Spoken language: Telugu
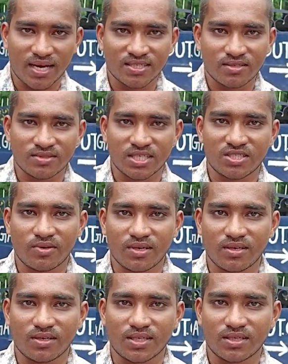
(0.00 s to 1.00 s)
ఘటసం
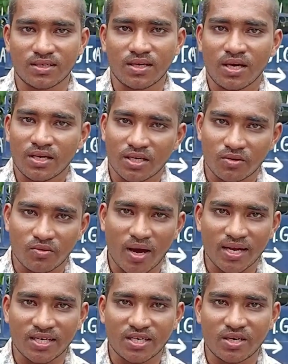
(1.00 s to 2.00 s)
సచివాలయంలోని నేను
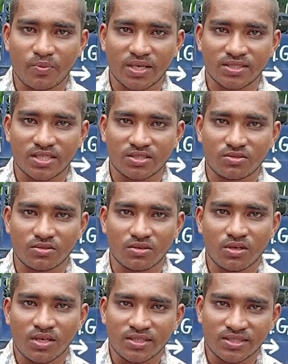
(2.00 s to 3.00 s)
వాలంటీర్గా పనిచేస్తూ
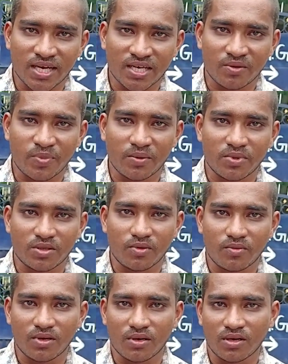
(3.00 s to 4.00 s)
జగన్
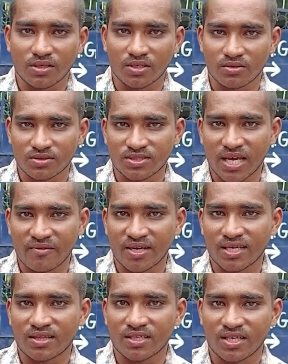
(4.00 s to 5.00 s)
ప్రభుత్వంలో నేను
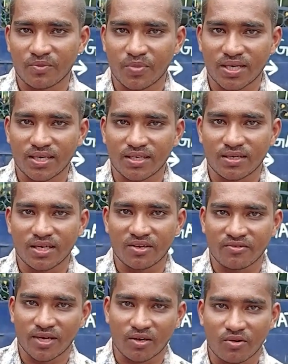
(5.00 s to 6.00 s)
సేవారత్నకి ఎంపిక అయ్యి
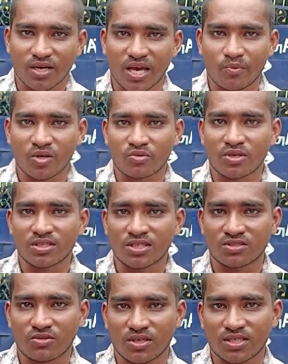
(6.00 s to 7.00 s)
ఇరవై వేలు కూడా అమౌంట్ కూడా
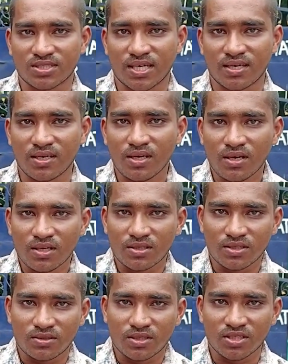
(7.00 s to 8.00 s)
తీసుకున్నాను సార్
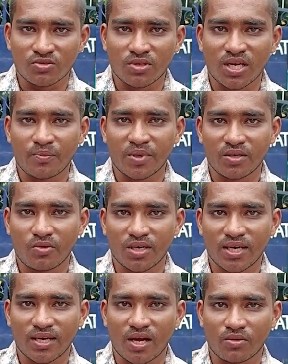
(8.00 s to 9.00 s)
తీసుకున్నప్పటికి
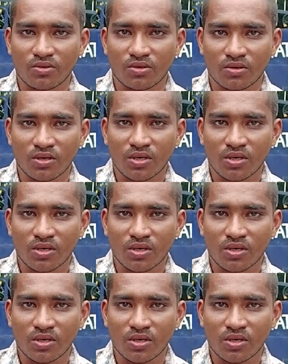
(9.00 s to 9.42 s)
కూడా నాకు